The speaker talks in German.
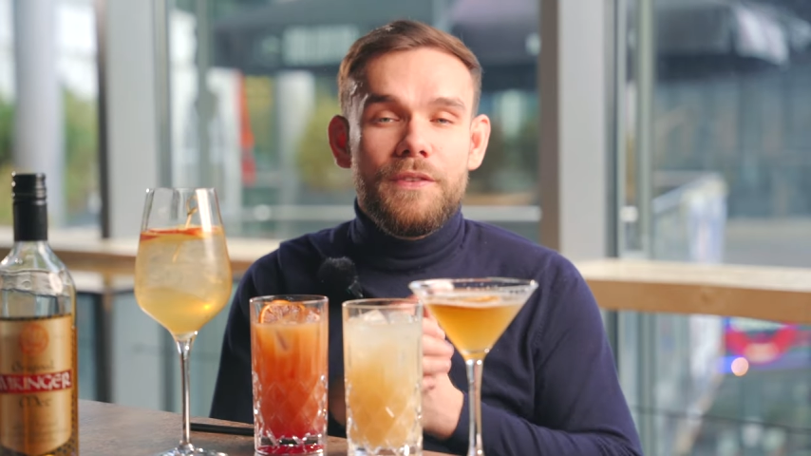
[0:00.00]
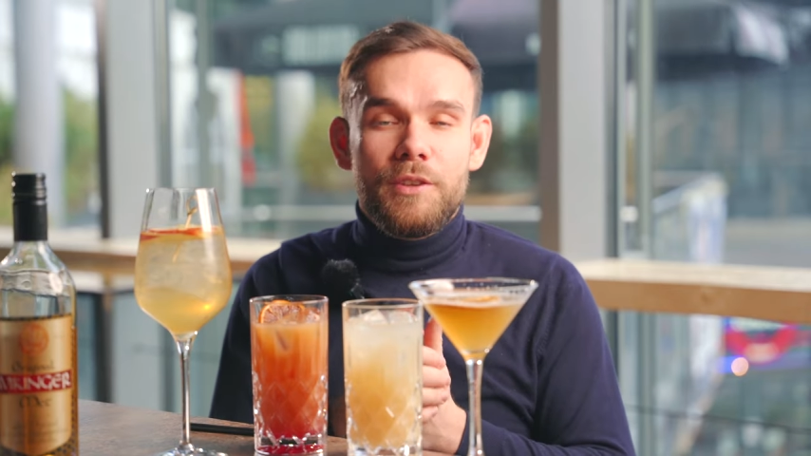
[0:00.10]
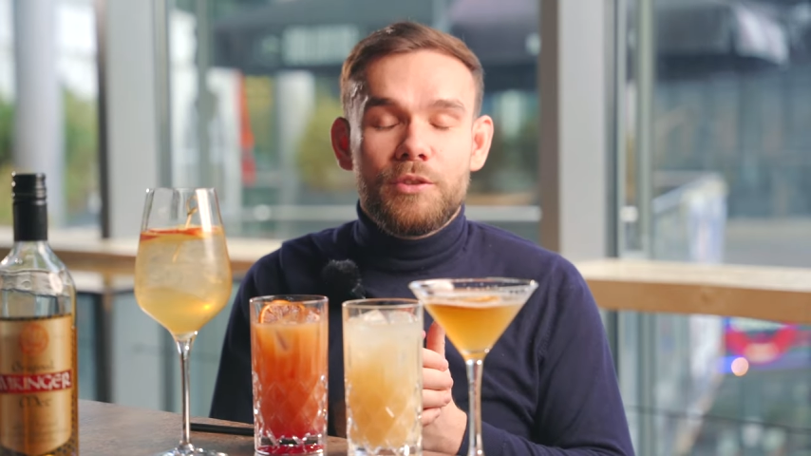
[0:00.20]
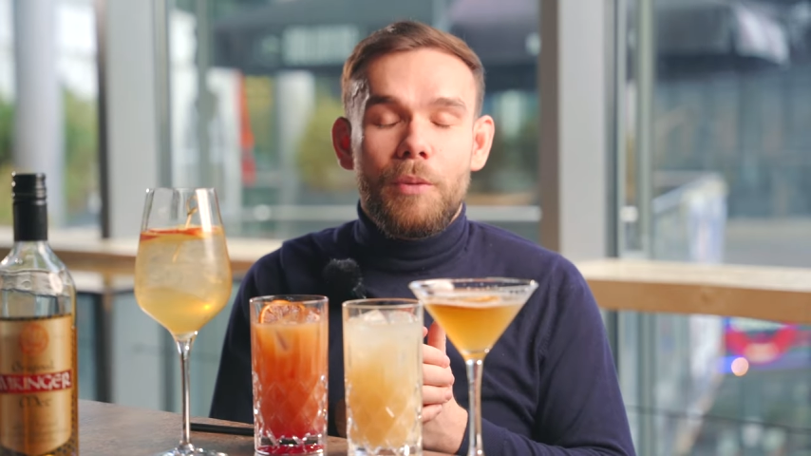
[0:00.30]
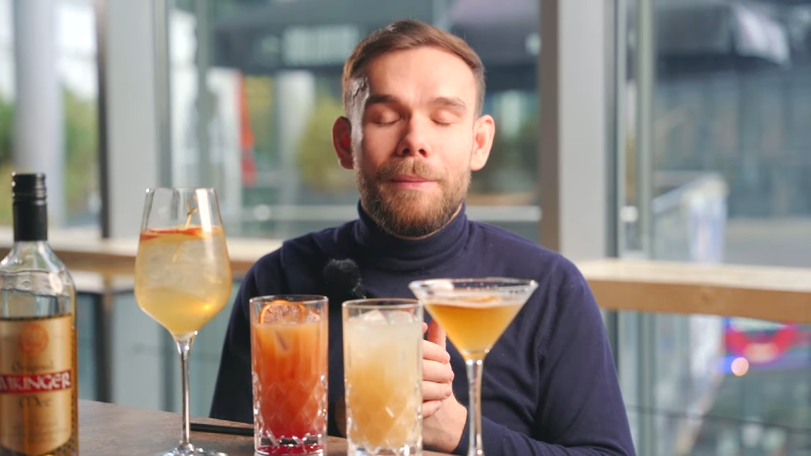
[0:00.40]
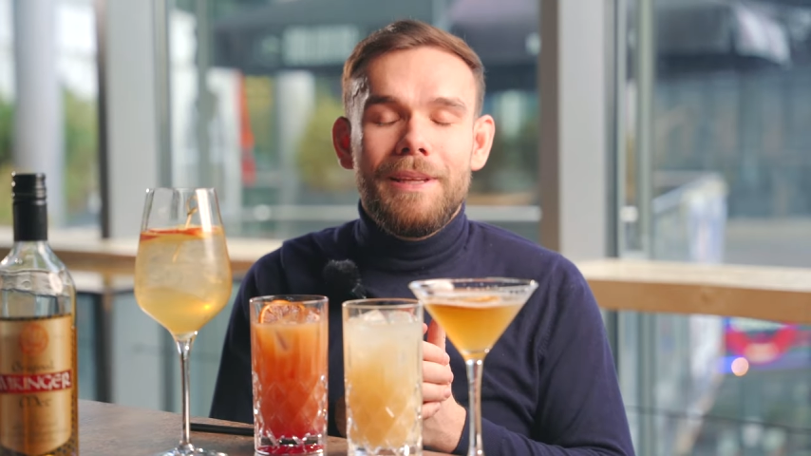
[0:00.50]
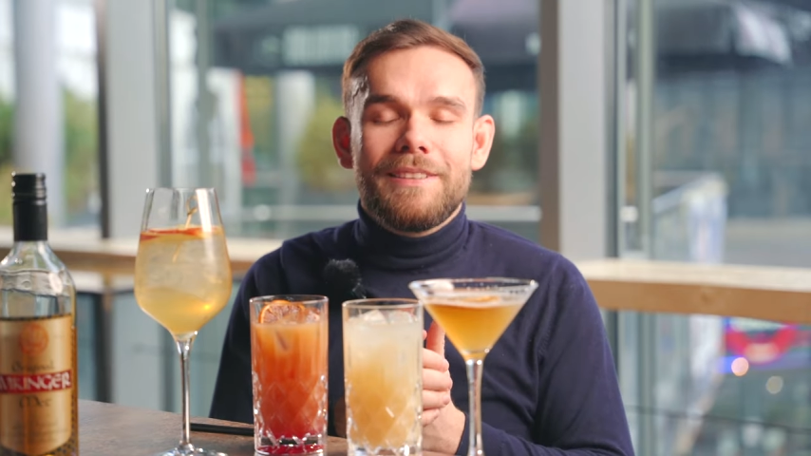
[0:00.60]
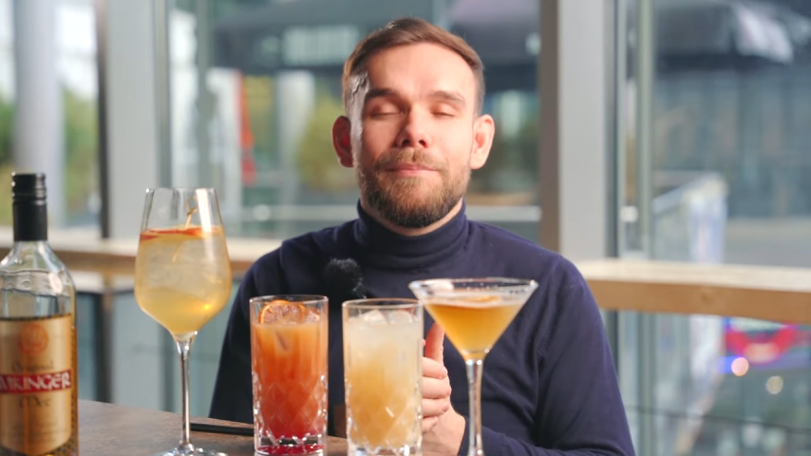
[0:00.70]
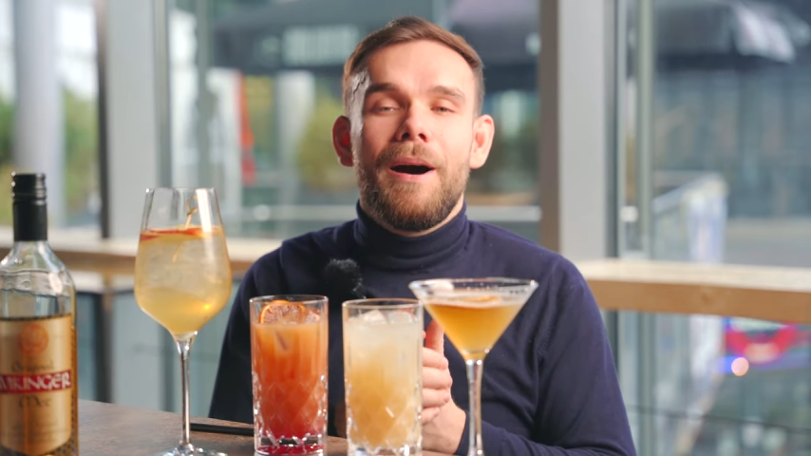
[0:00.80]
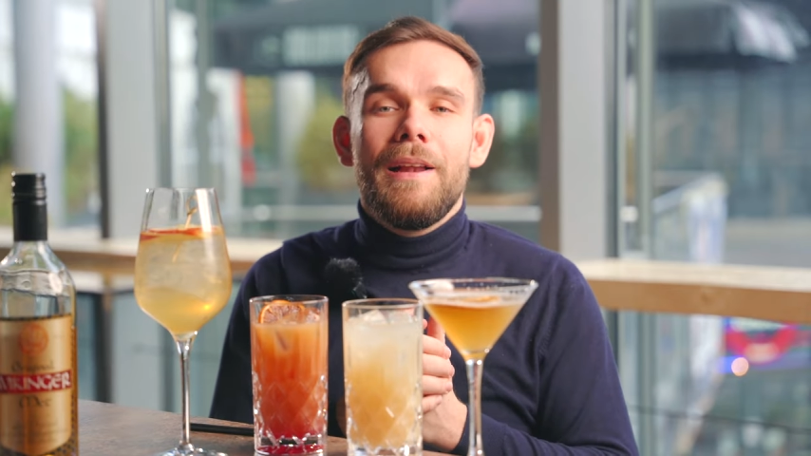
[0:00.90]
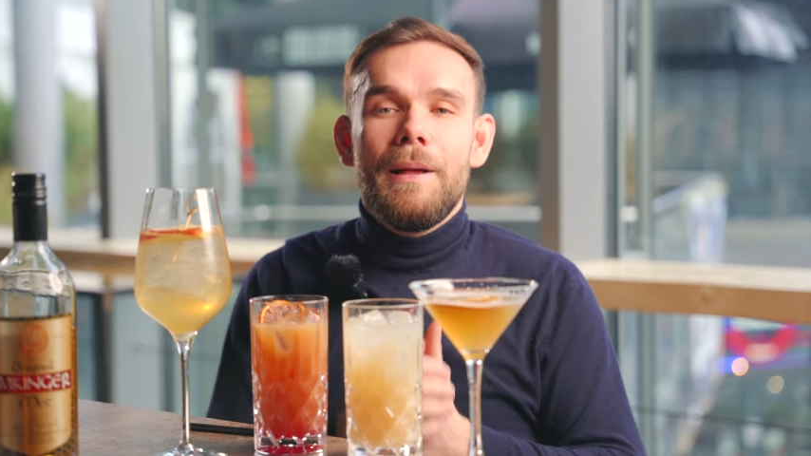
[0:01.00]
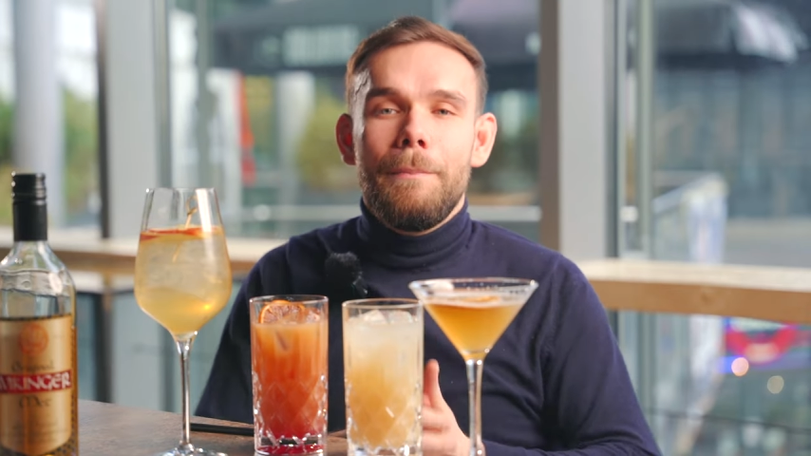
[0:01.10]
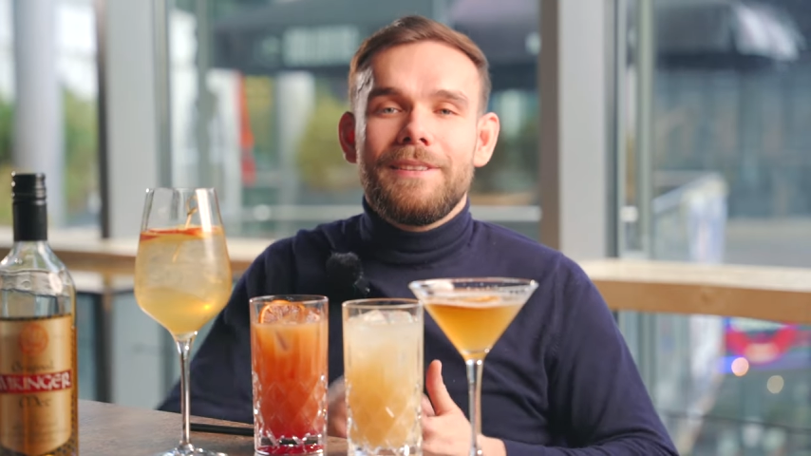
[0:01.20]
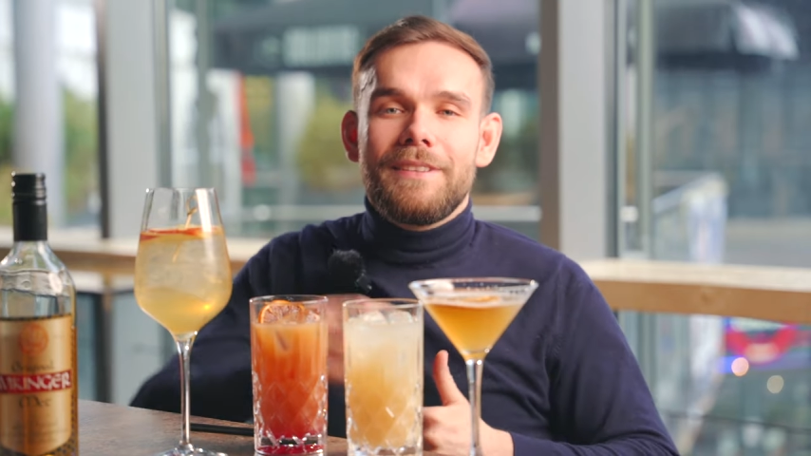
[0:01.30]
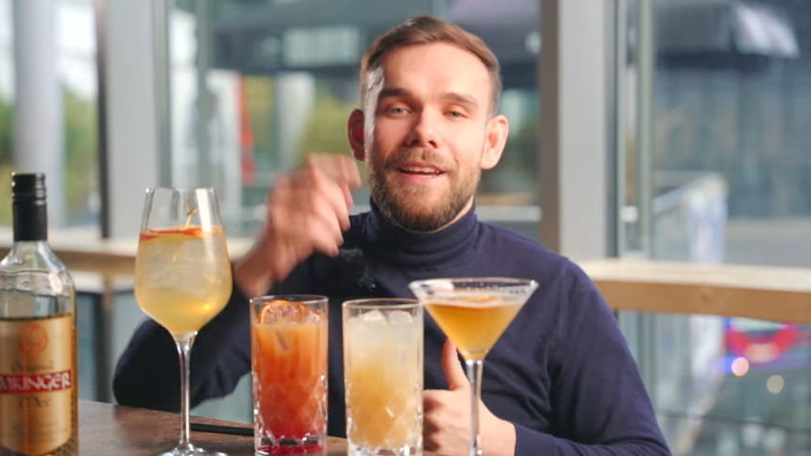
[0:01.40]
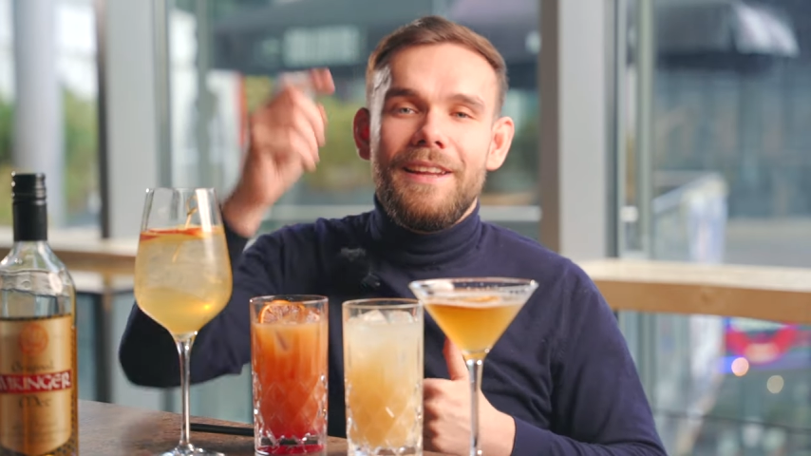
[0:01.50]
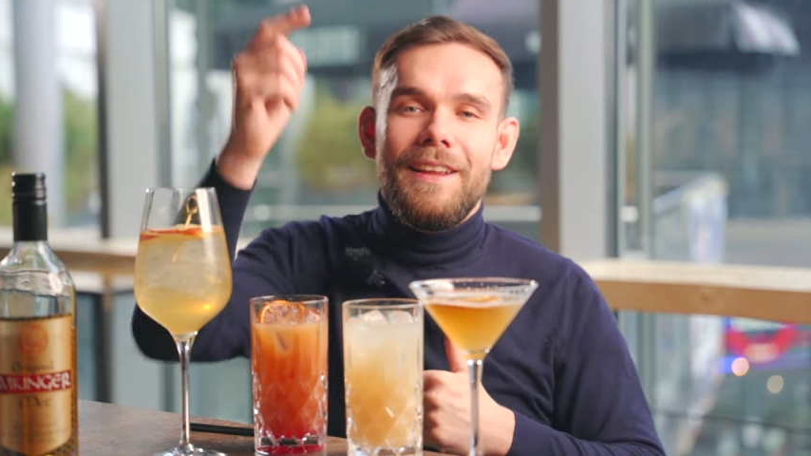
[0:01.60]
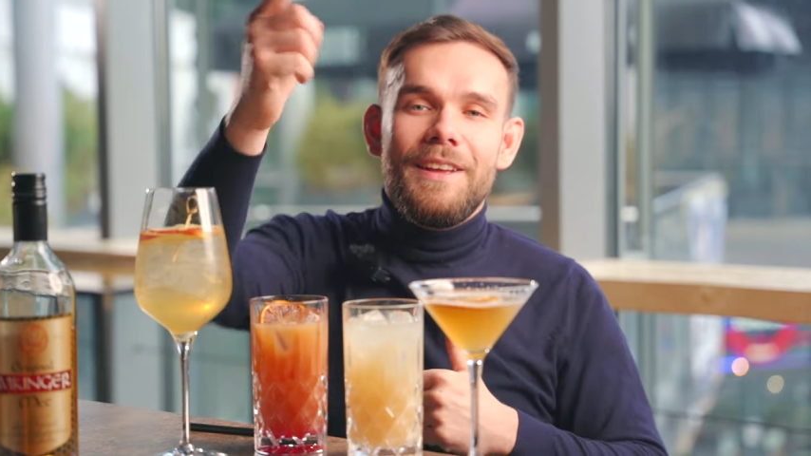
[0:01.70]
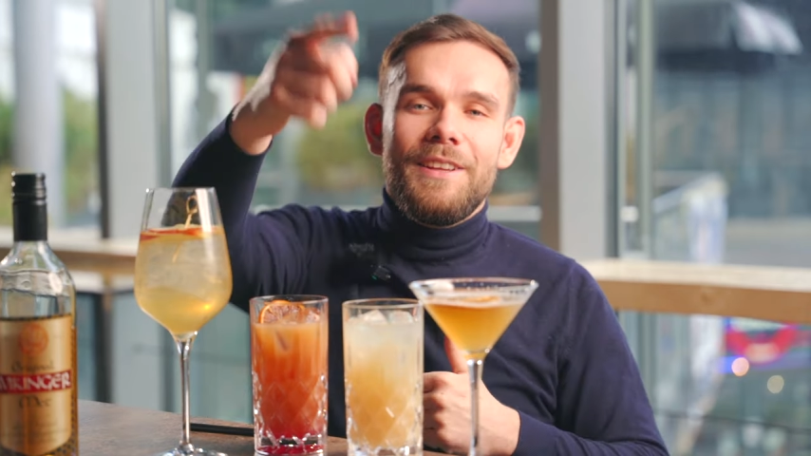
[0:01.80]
wir sehen uns auch beim nächsten Mal. Bis dahin.